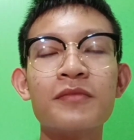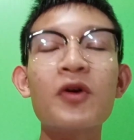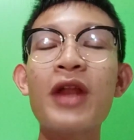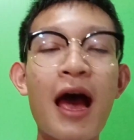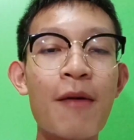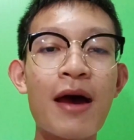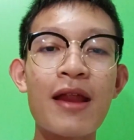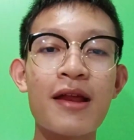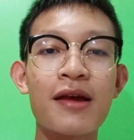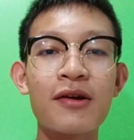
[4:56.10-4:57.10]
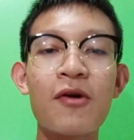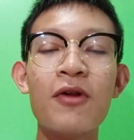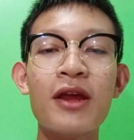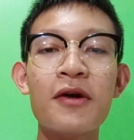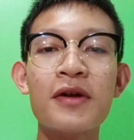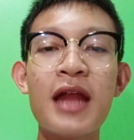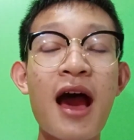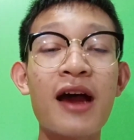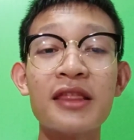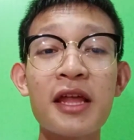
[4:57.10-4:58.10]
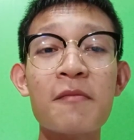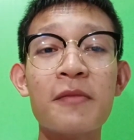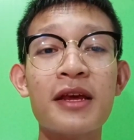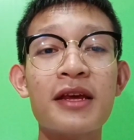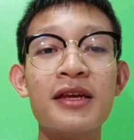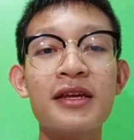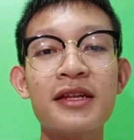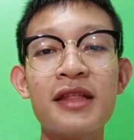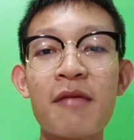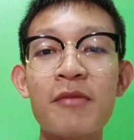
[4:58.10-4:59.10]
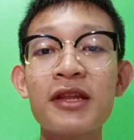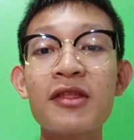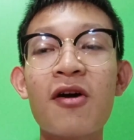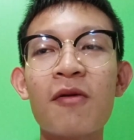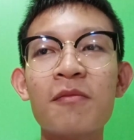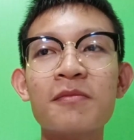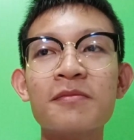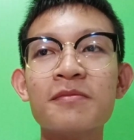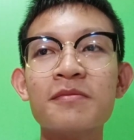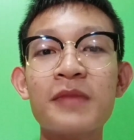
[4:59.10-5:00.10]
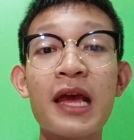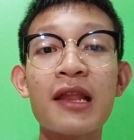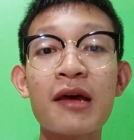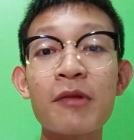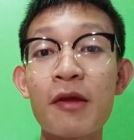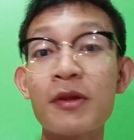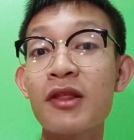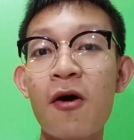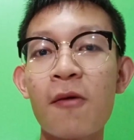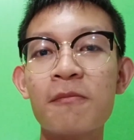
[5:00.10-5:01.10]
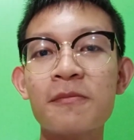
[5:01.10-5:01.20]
ก็ด่ามาเนี่ยโฮเทลด่ากันเต็มเลยแต่ไม่ได้ตอบเห็นนะแต่ไม่ตอบ